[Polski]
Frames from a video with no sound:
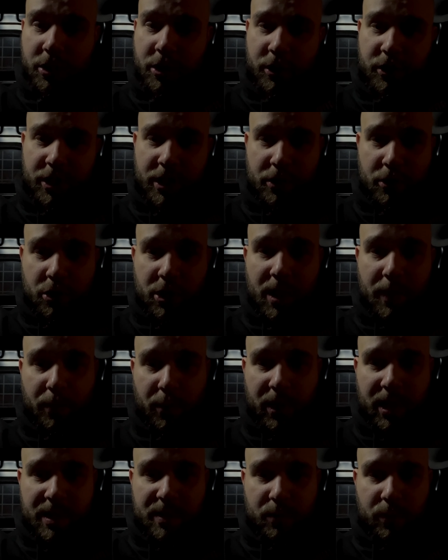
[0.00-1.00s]
gdzie coś nam
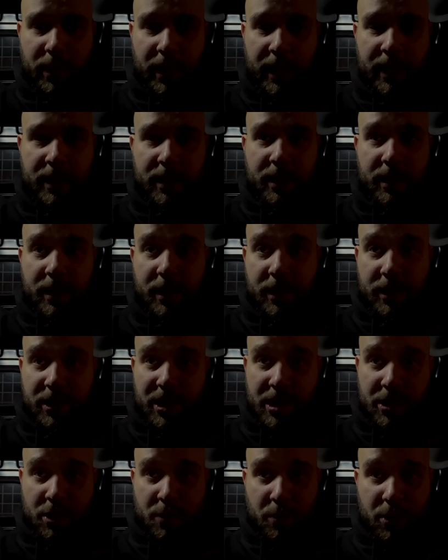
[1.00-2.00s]
pokazuje,
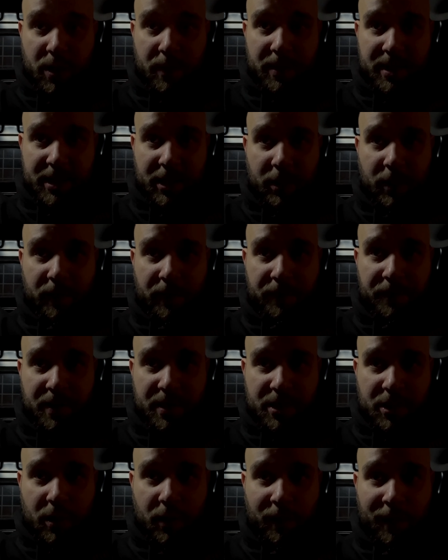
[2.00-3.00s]
gdzie coś możemy z tego
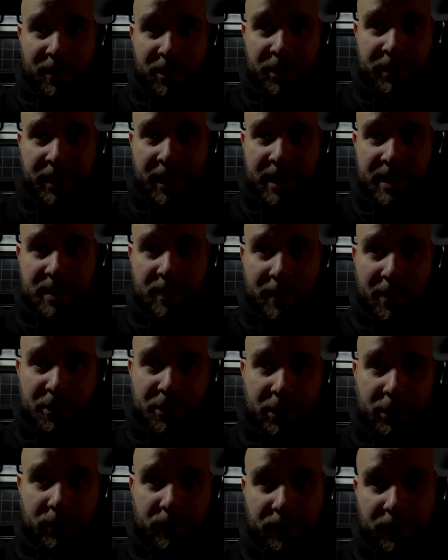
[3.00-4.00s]
wywnioskować. I teraz zobaczcie, jak to